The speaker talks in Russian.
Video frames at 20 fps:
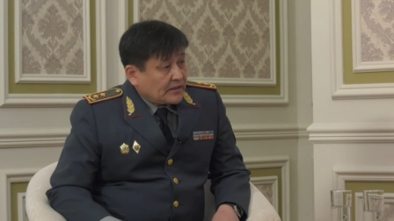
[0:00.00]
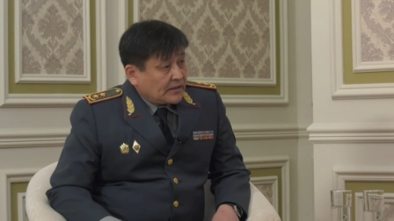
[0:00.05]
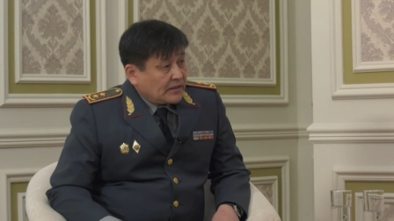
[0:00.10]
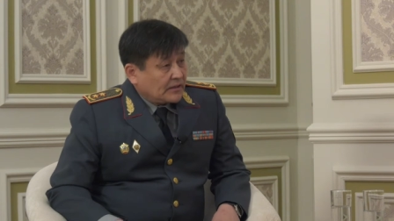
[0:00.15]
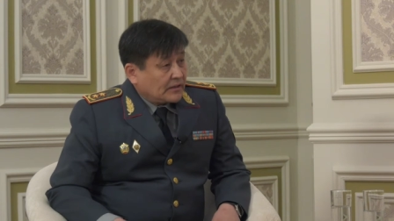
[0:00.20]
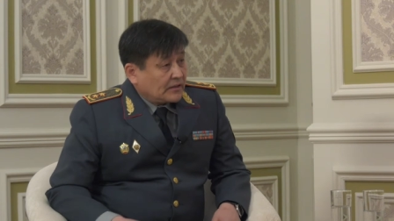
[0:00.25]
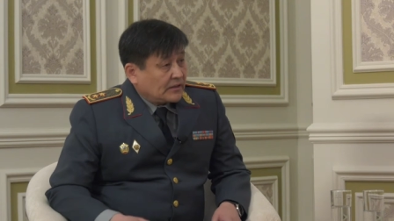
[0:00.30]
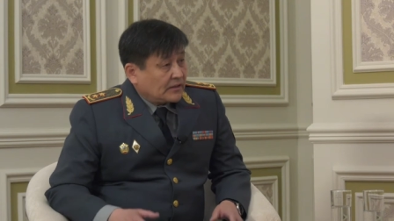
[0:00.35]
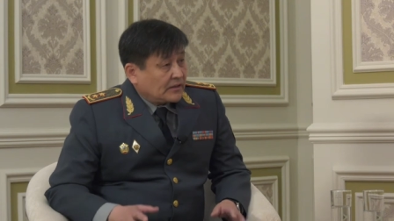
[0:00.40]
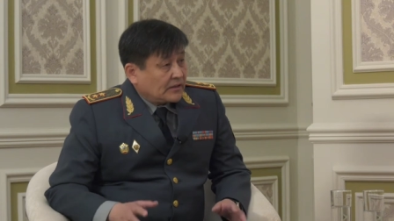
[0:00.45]

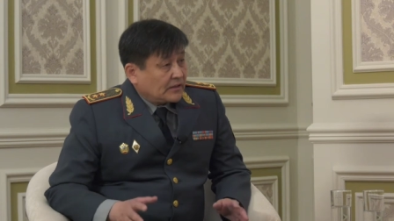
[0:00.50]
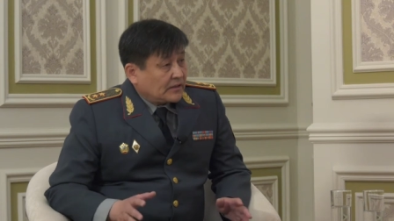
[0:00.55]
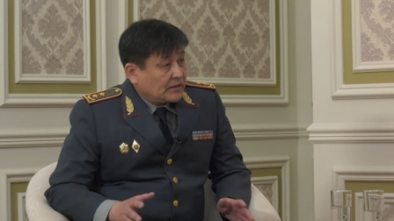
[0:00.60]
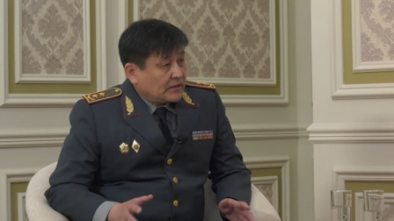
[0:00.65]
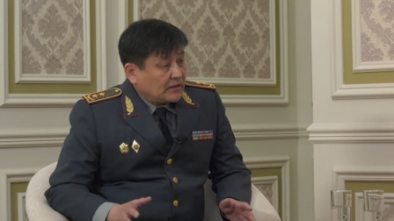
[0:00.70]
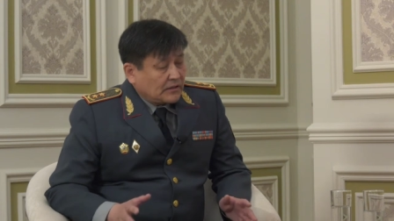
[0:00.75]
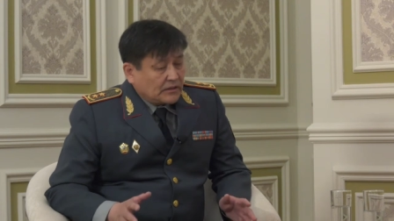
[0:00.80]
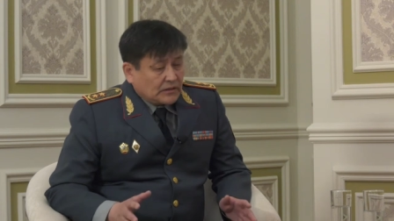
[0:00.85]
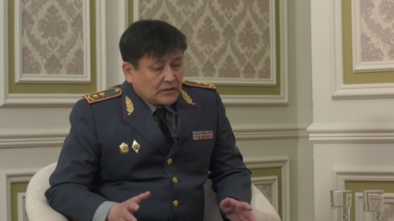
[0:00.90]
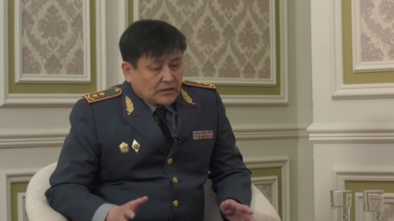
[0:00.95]
Э,
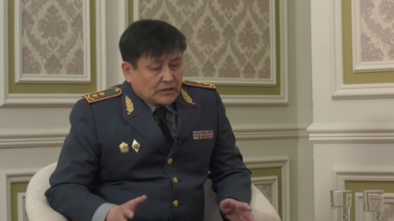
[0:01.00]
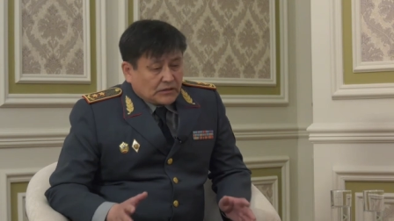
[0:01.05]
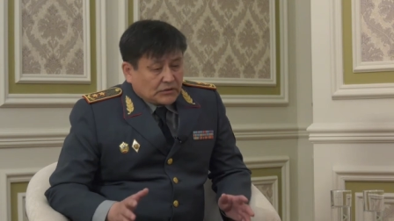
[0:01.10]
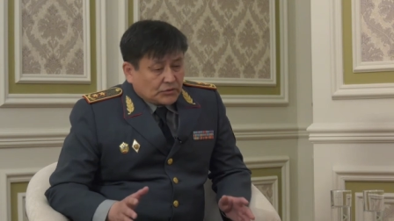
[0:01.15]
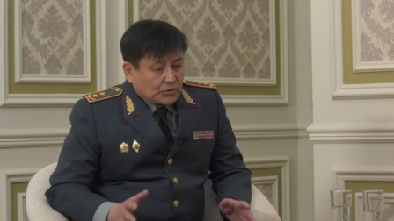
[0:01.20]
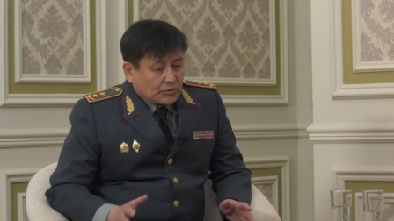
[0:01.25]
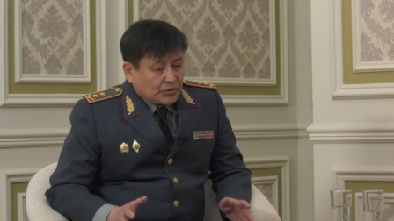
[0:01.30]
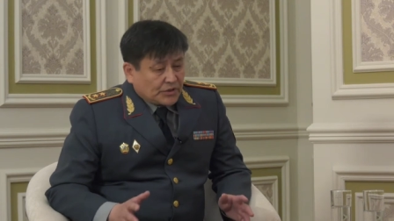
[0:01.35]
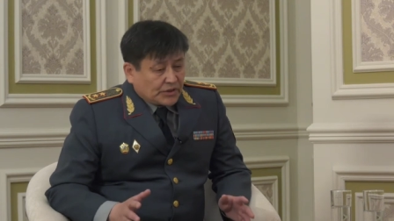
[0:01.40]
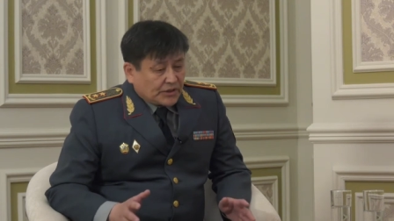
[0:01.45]
и
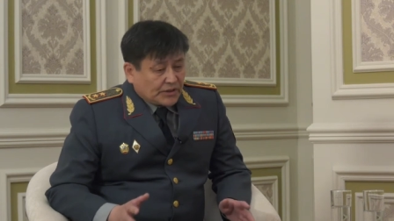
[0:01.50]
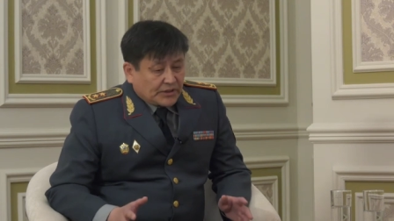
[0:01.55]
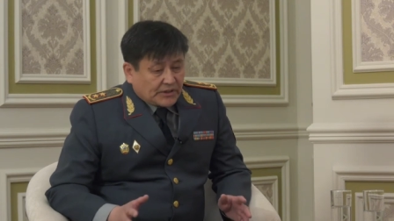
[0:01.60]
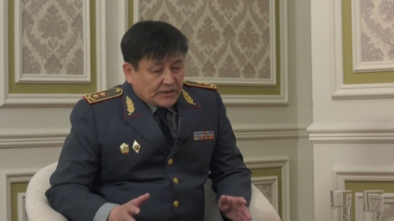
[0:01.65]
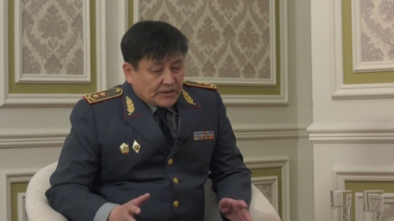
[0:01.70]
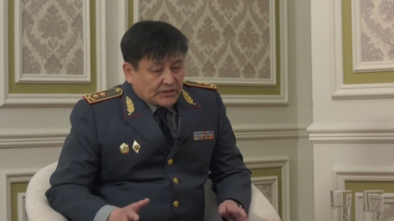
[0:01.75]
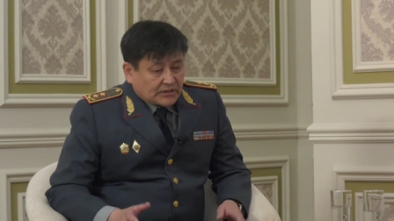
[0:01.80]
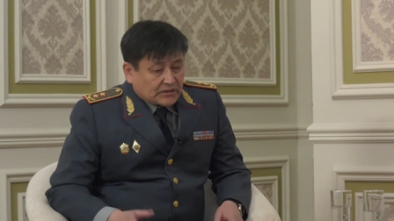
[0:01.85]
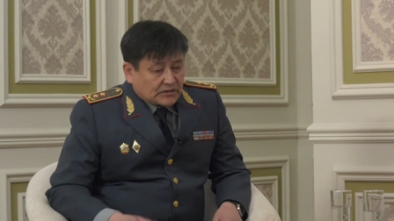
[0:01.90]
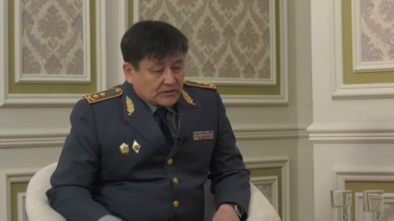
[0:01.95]
сотни
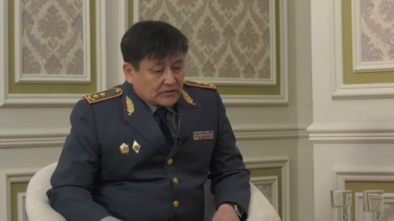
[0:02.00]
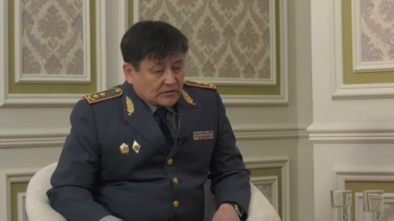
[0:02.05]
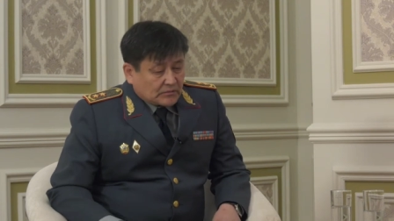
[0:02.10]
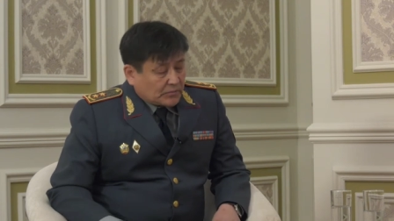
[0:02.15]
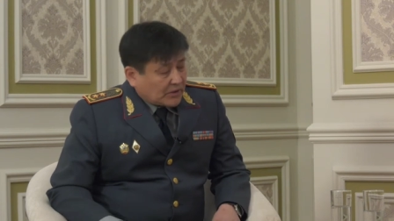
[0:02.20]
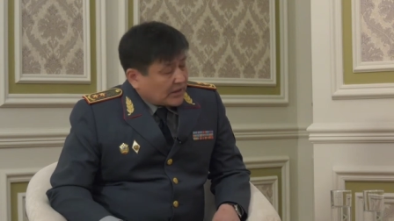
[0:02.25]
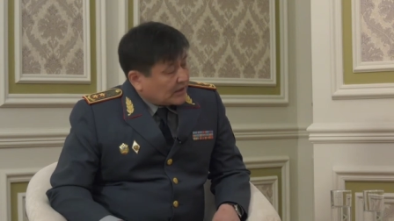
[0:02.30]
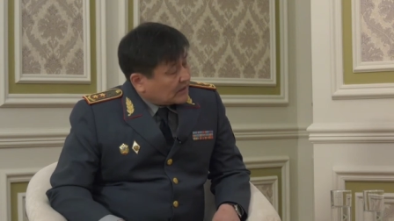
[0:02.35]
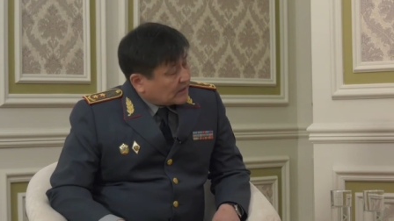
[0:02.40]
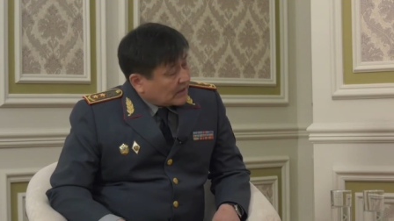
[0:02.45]
единиц
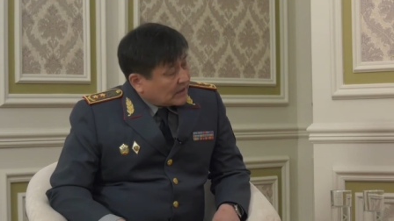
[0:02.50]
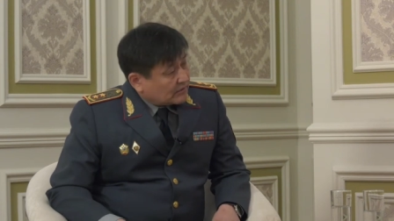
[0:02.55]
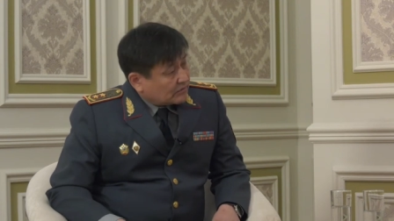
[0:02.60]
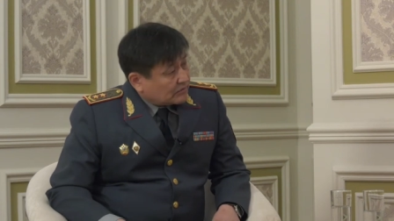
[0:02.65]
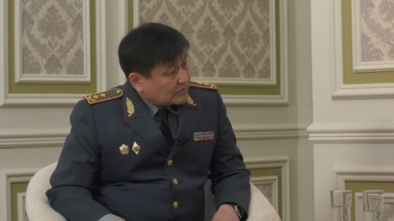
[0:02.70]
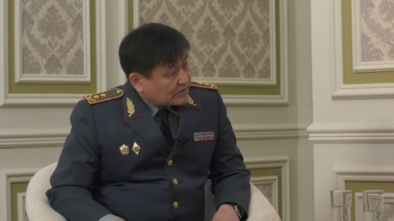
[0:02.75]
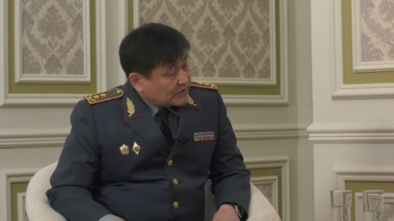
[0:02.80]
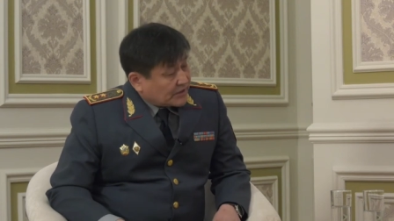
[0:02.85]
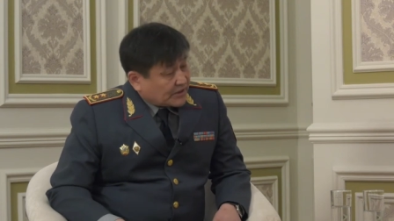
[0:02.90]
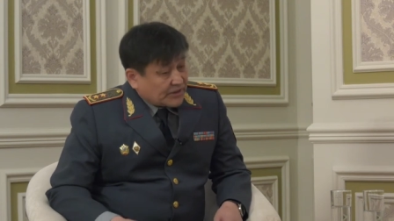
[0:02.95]

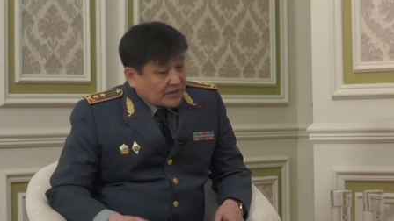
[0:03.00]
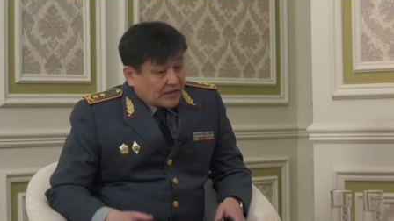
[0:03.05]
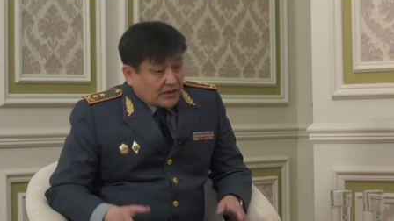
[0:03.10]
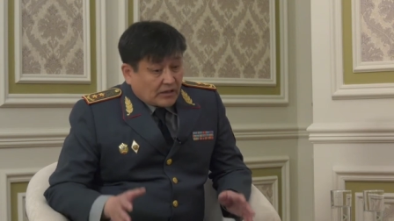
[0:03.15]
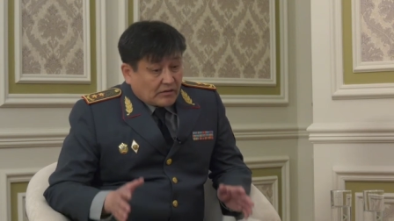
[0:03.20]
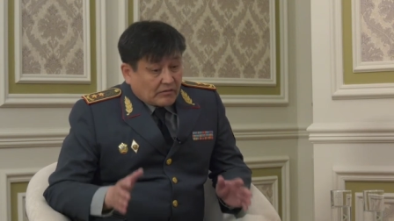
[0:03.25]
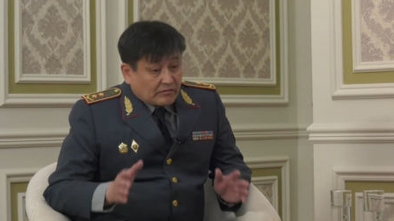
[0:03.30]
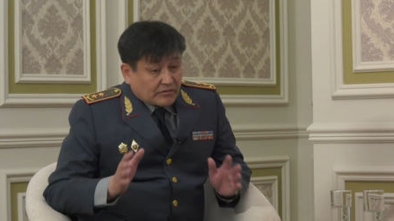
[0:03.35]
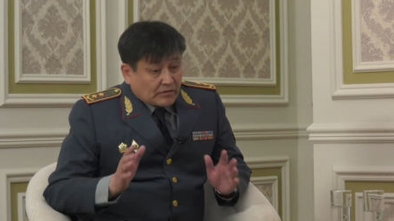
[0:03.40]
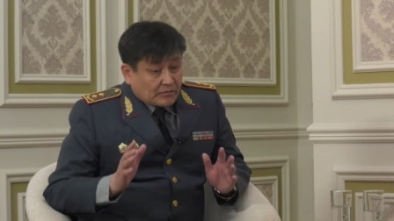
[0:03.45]
бронетанковой
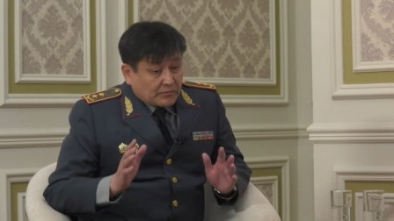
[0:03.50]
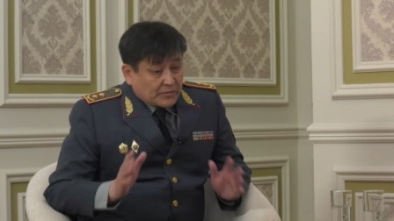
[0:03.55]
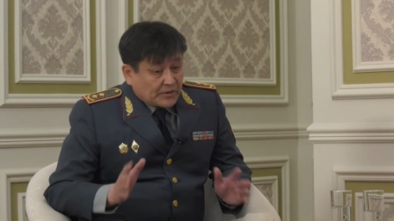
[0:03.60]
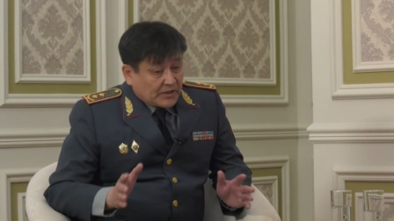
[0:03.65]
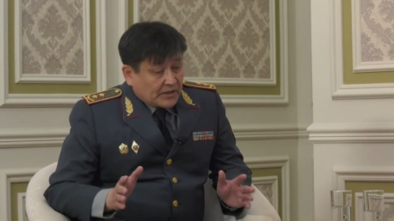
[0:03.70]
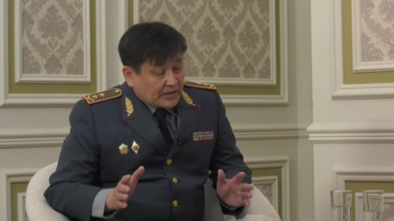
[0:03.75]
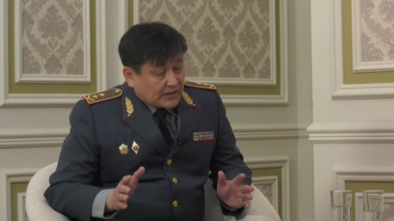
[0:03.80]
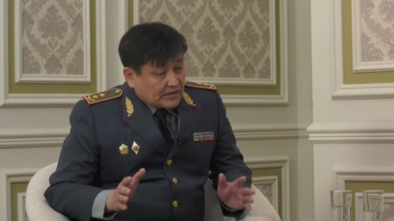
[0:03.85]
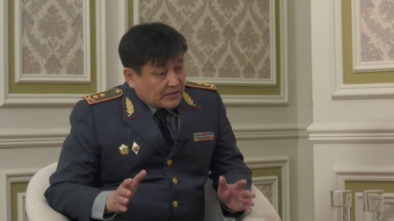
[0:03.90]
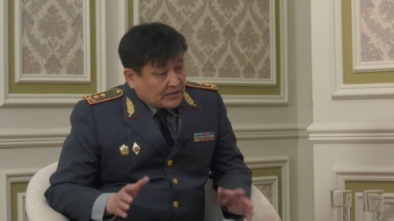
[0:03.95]
техники
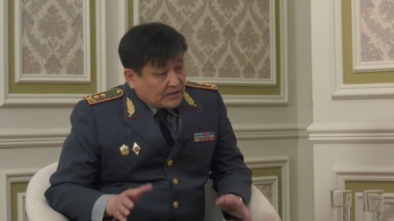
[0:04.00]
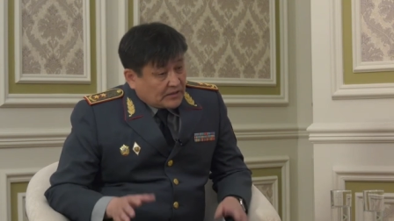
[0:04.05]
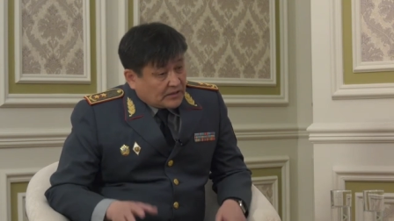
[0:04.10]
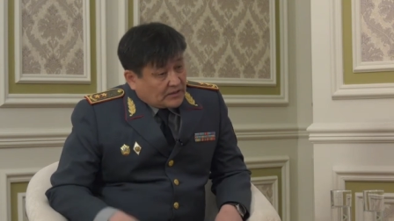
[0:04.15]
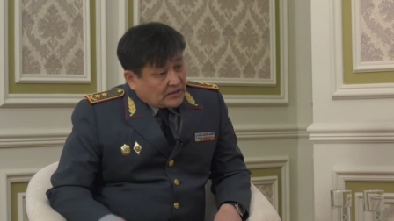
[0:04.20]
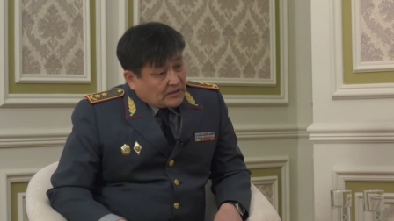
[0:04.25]
автомобилей